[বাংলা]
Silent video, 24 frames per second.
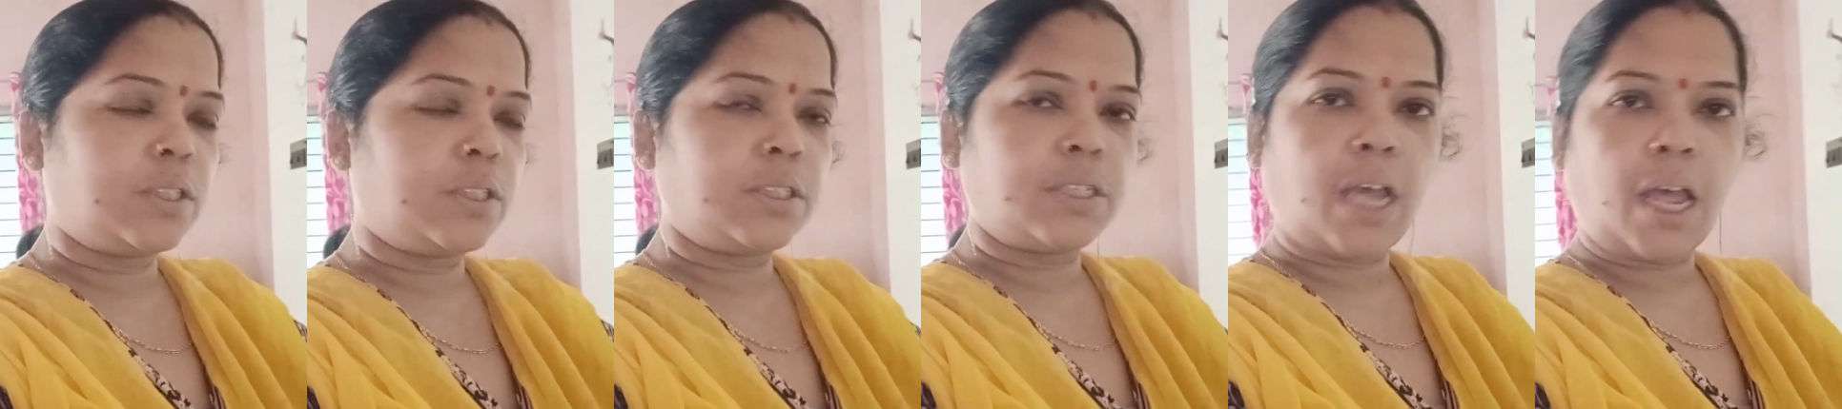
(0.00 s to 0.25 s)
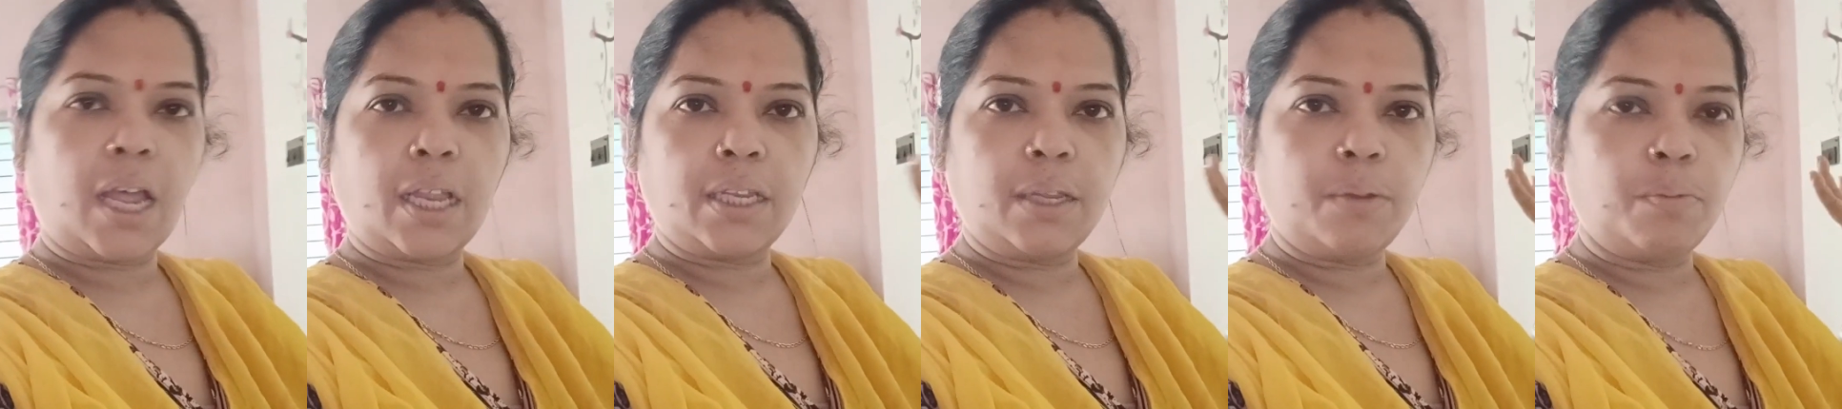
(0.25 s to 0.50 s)

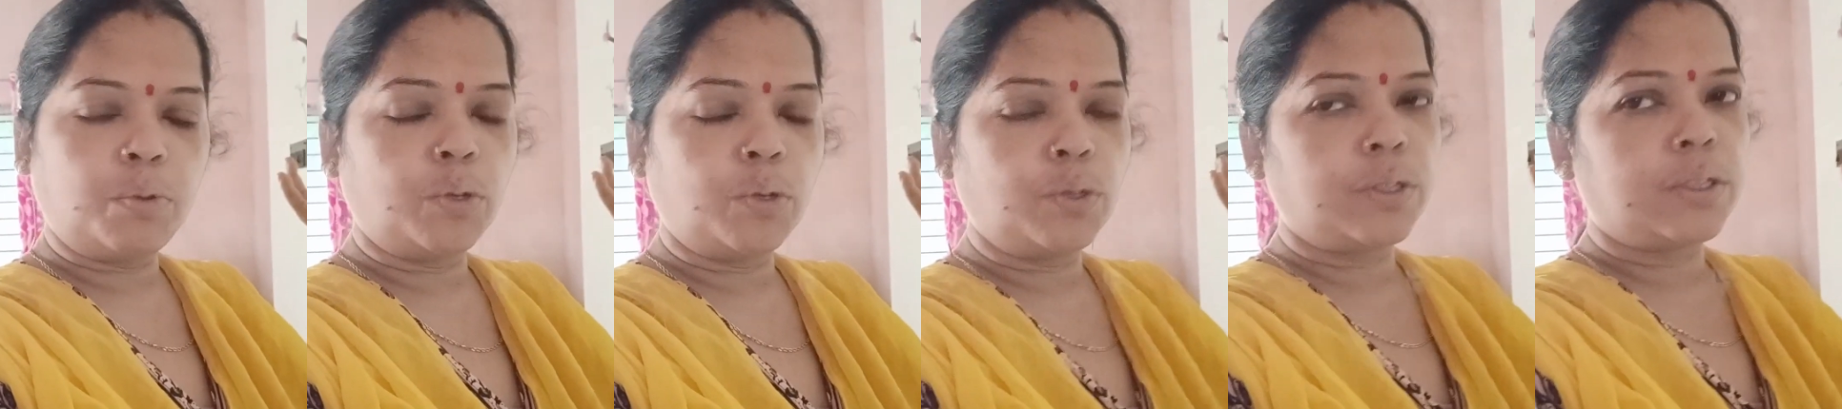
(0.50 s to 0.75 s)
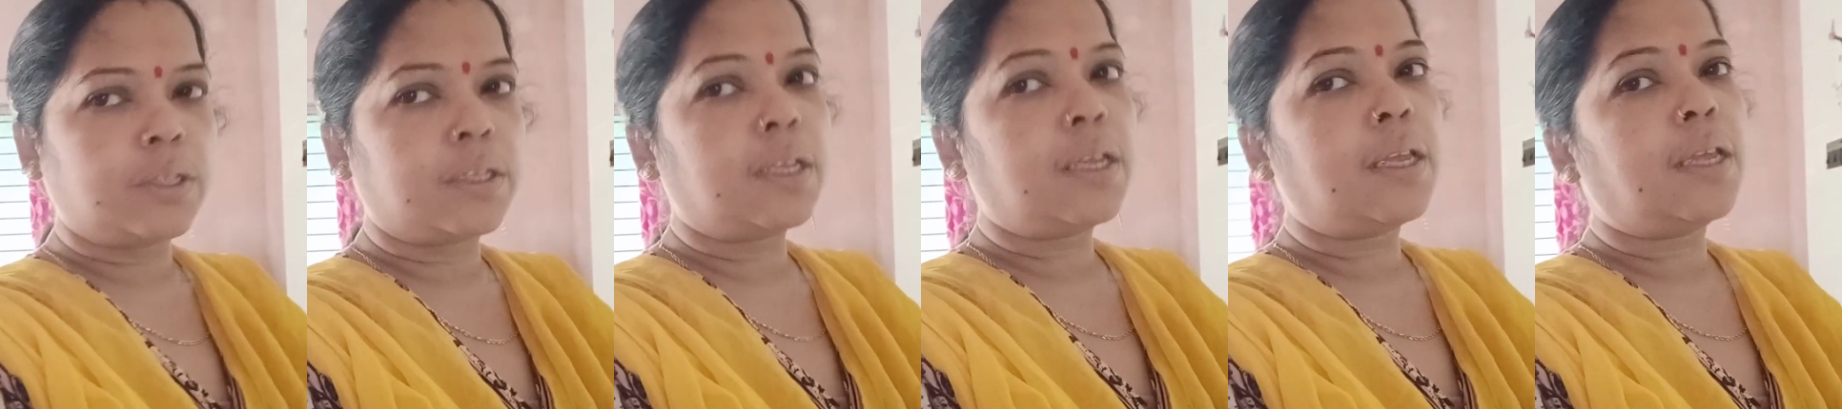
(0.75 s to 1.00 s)
ছাদে
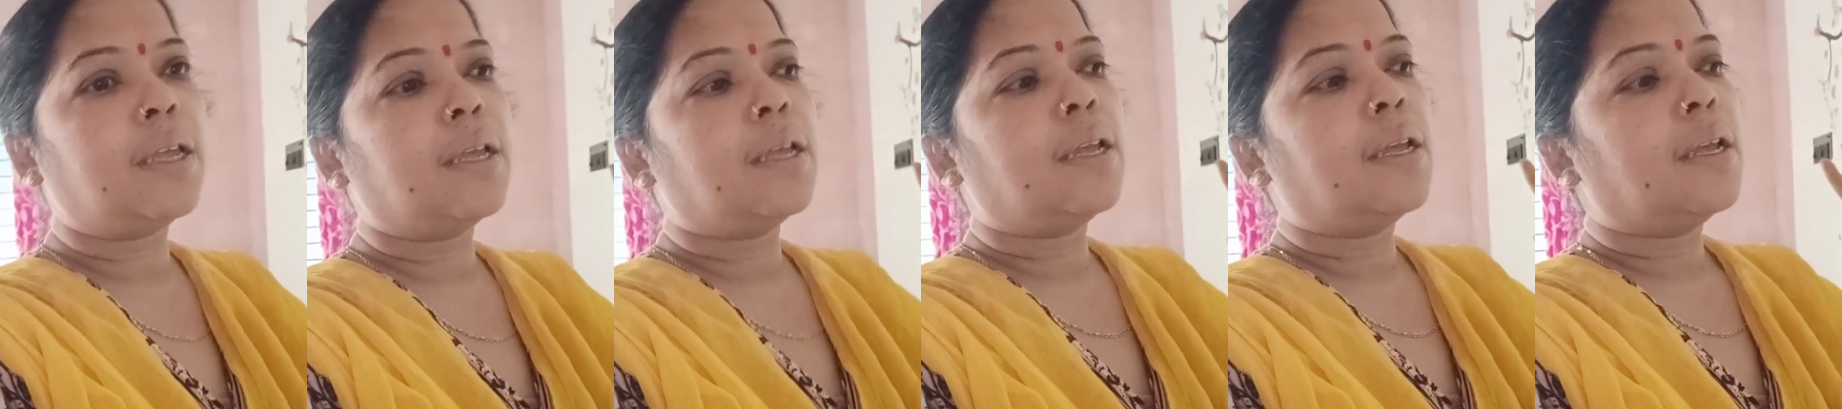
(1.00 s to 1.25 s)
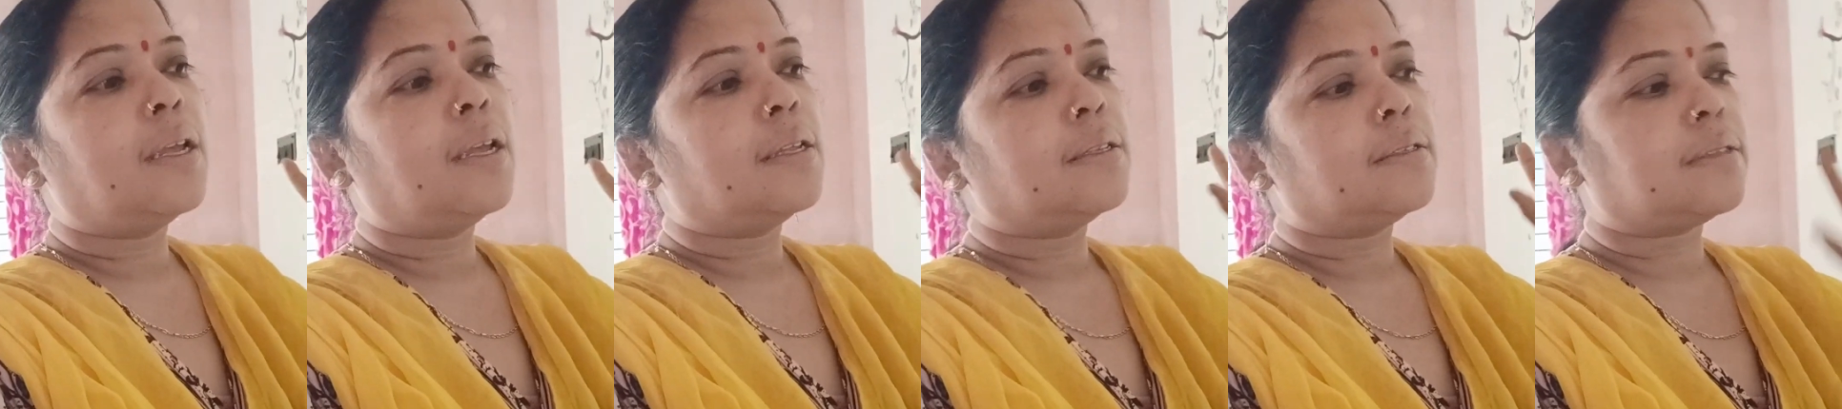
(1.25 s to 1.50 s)
ভর্তি
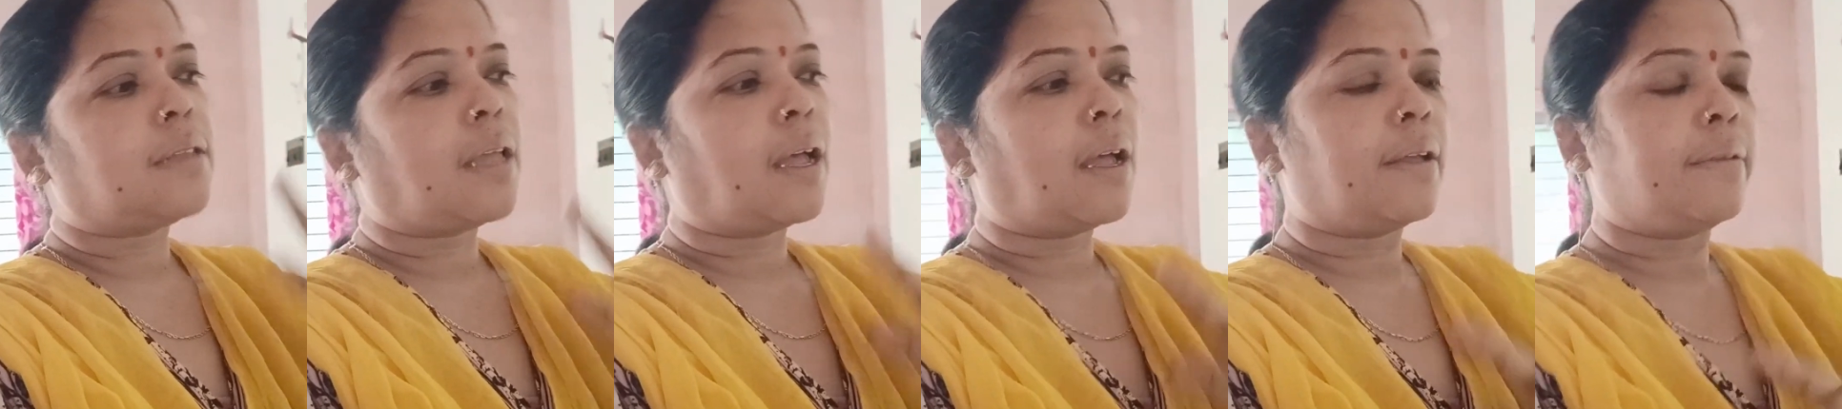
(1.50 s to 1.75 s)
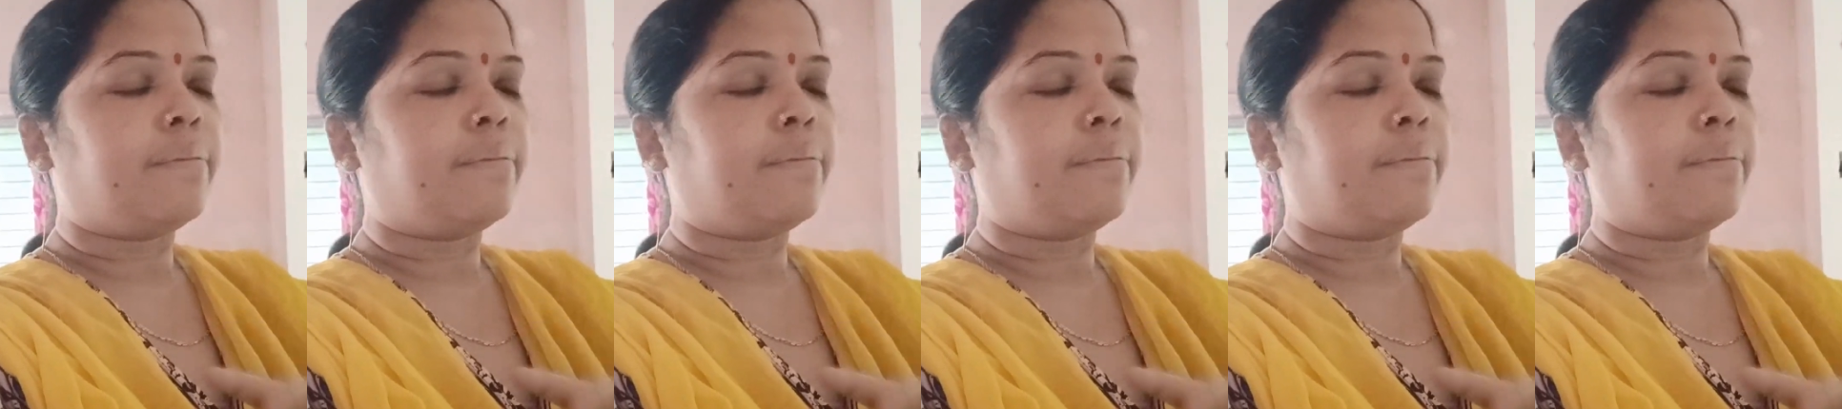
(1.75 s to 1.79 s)
তা